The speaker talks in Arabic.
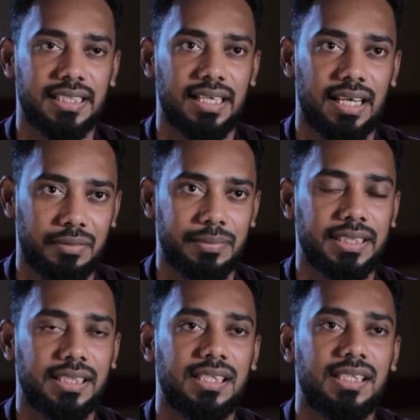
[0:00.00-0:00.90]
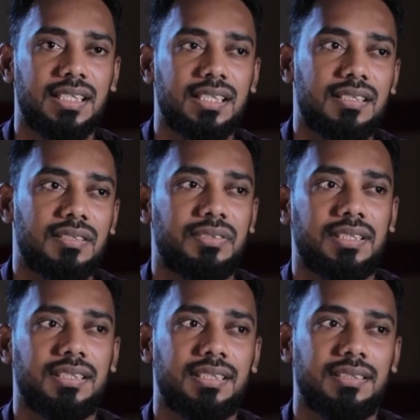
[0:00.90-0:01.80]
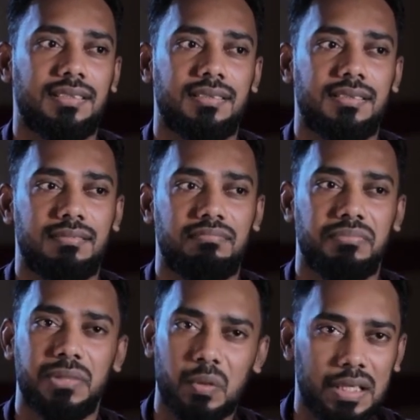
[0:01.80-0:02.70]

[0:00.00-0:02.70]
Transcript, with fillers: العربية فمن